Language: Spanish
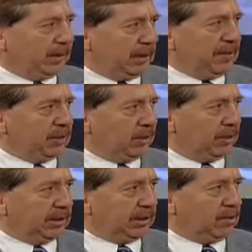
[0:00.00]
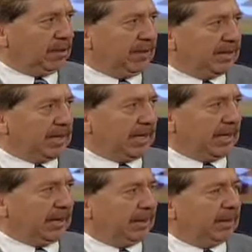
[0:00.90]
dimensión, este doble
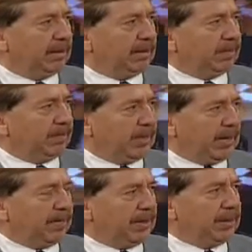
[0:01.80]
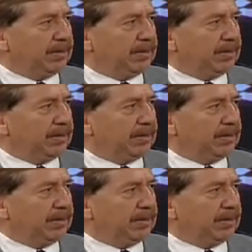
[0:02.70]
mensaje para el PRI?